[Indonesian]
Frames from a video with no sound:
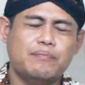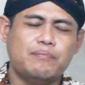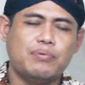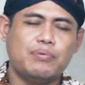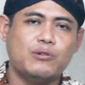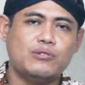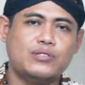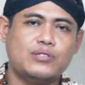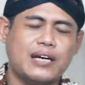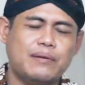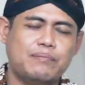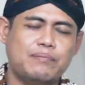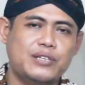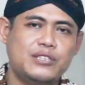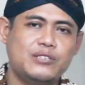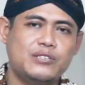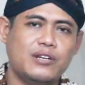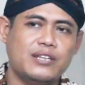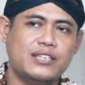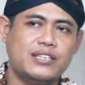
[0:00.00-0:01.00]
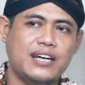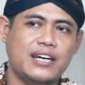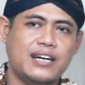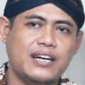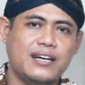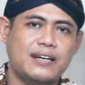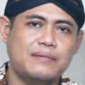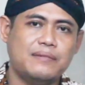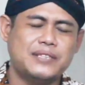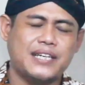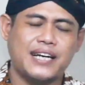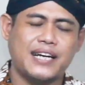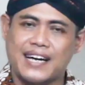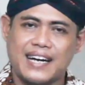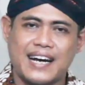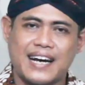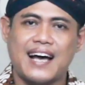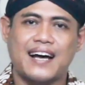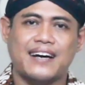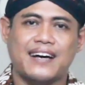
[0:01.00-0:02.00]
perusahaan pinjolnya
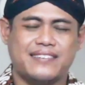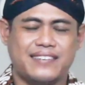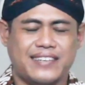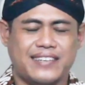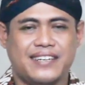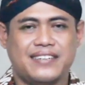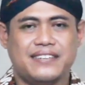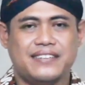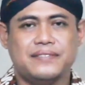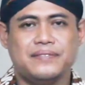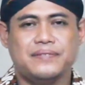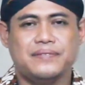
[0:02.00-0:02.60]
misalkan A gitu ya.